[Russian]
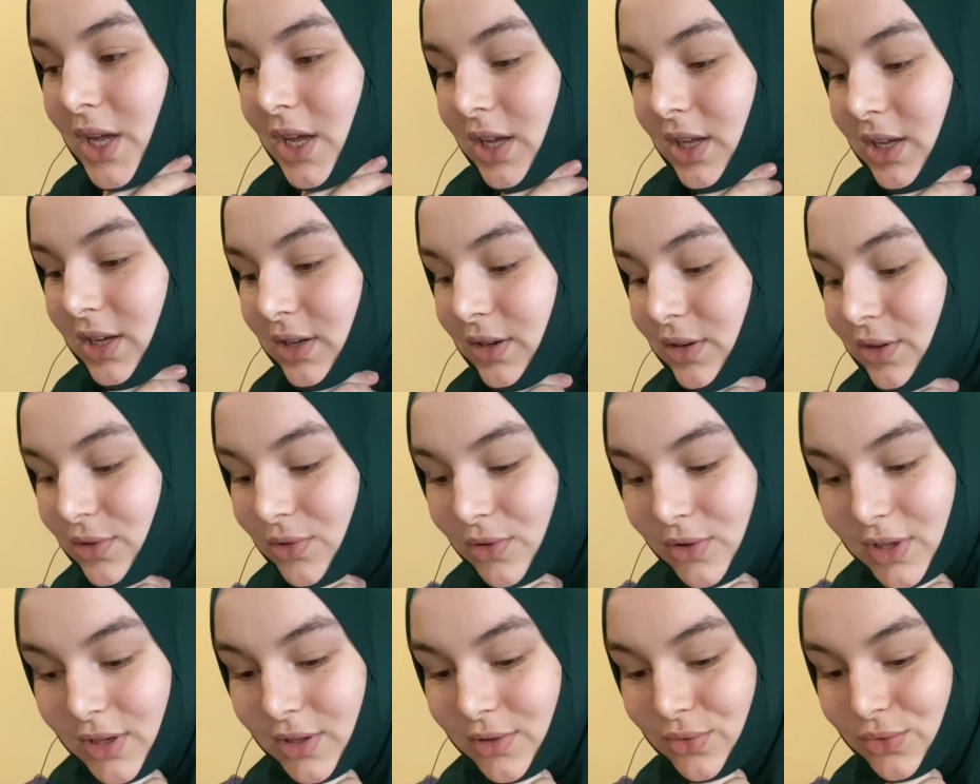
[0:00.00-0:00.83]
Я
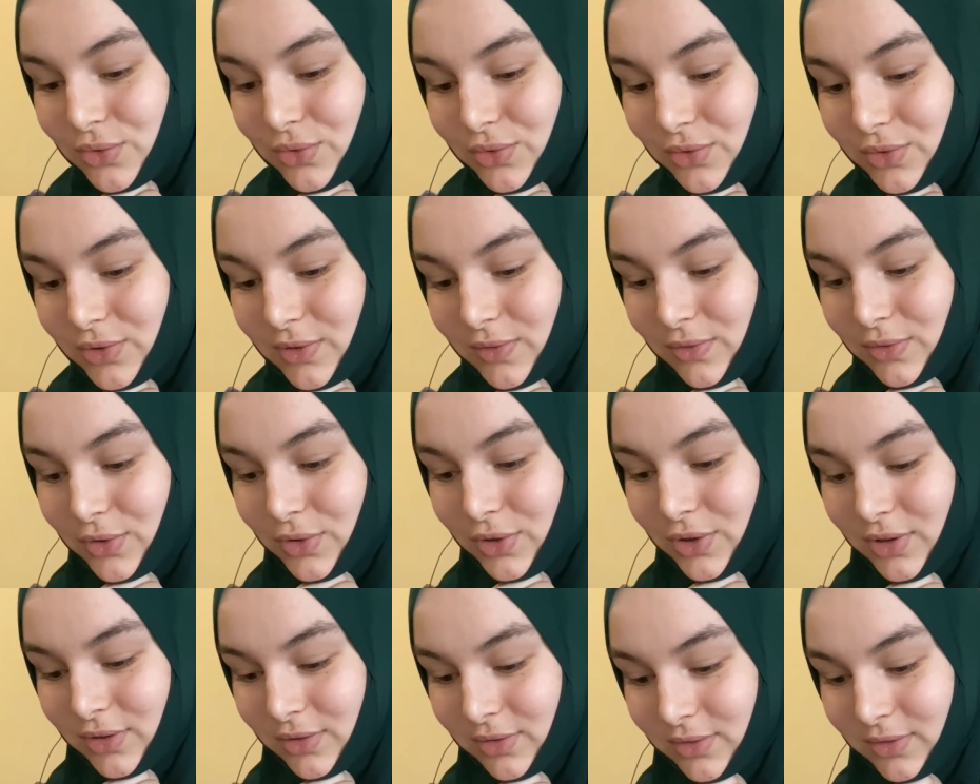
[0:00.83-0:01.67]
говорю, да ну
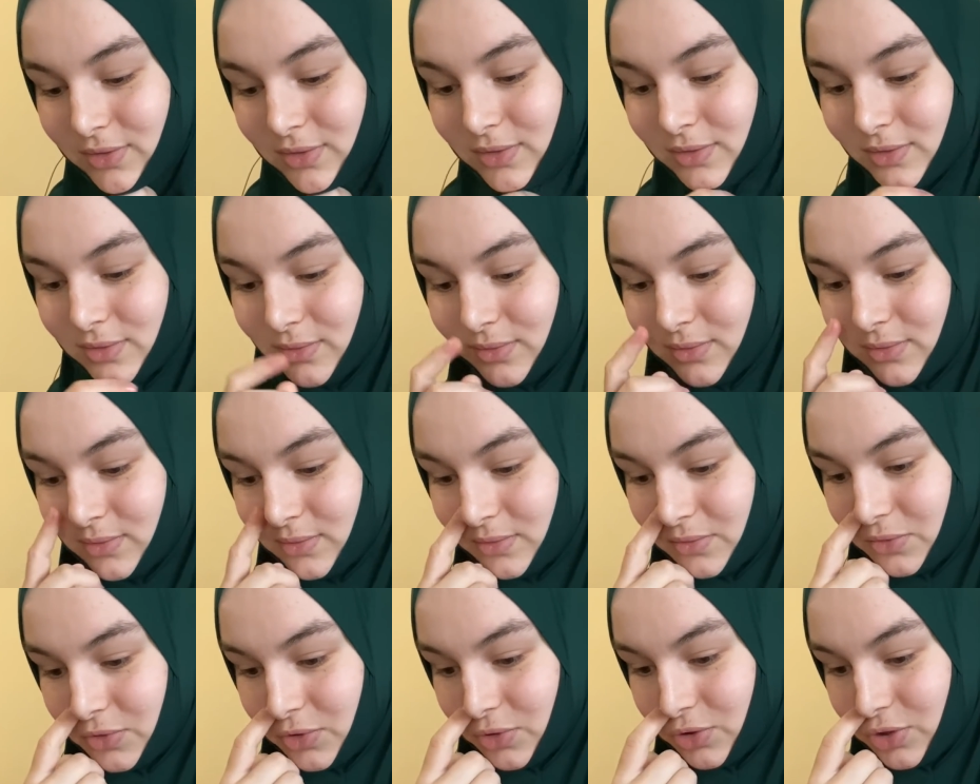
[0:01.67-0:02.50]
его.
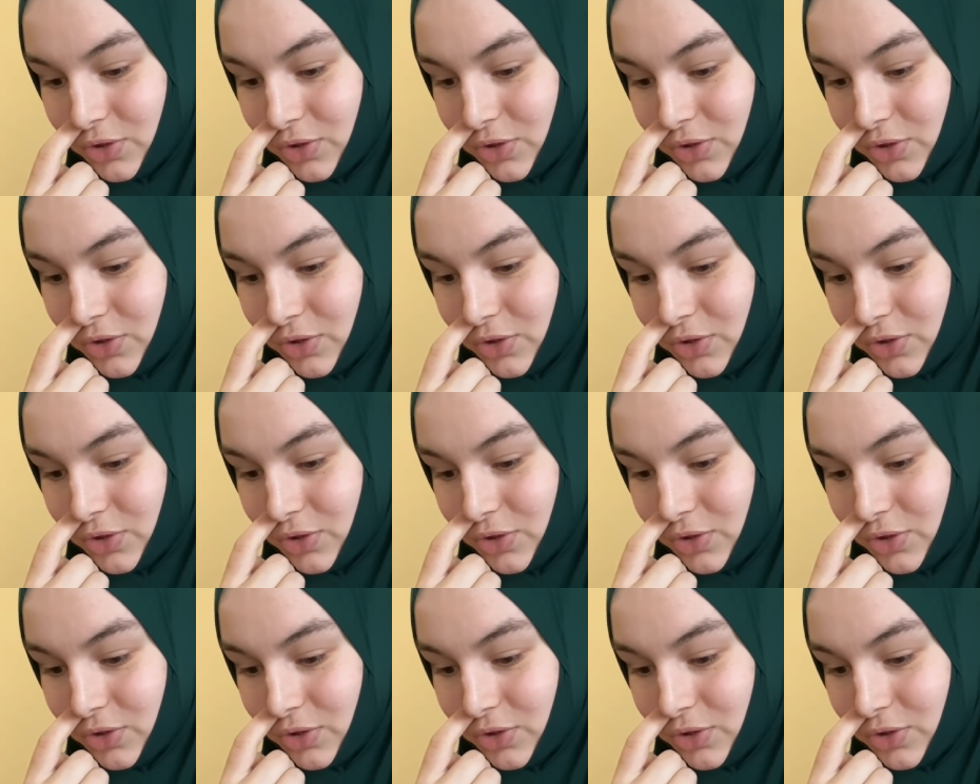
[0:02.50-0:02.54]
Он